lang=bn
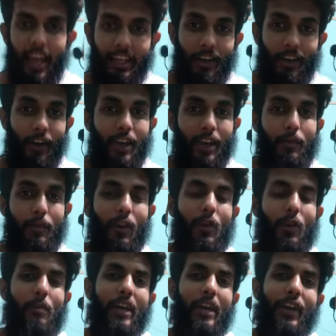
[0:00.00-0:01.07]
একটা অনেক বড়
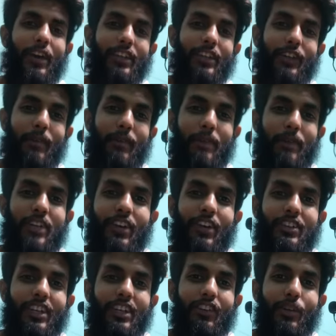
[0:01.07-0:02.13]
কোম্পানি হঠাৎ করে ব্যবসায়
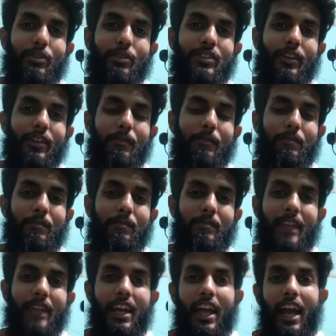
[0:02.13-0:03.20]
লোকসান করে বসলো
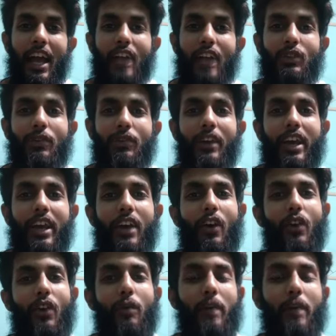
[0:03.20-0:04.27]
এক দুপুরে
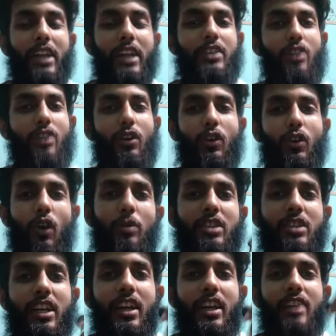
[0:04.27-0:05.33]
ওই কোম্পানির সকল
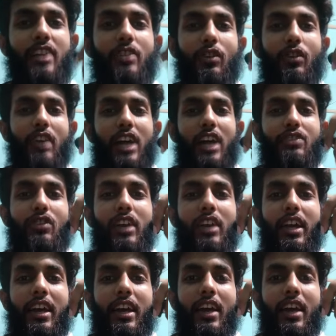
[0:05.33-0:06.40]
কর্মচারীরা যখন লাঞ্চ করে
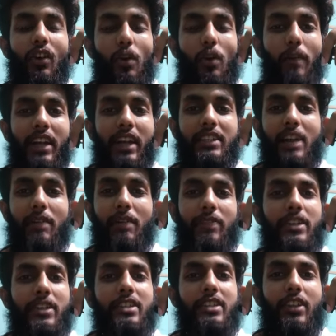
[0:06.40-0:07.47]
কোম্পানিতে আবার
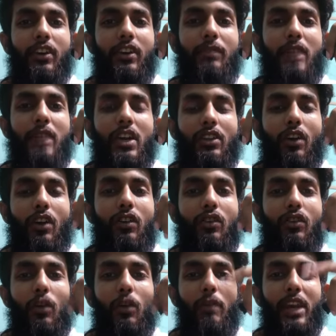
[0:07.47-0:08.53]
ফিরছিল তখন
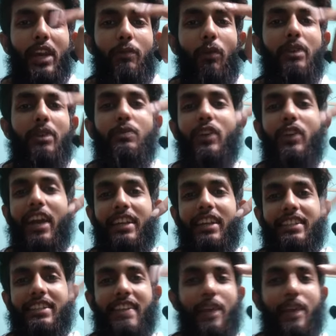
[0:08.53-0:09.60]
কোম্পানির প্রবেশমুখে একটি
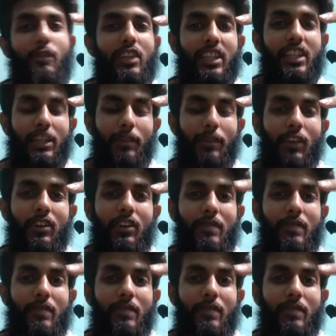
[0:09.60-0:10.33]
সাইনবোর্ড দেখতে পেল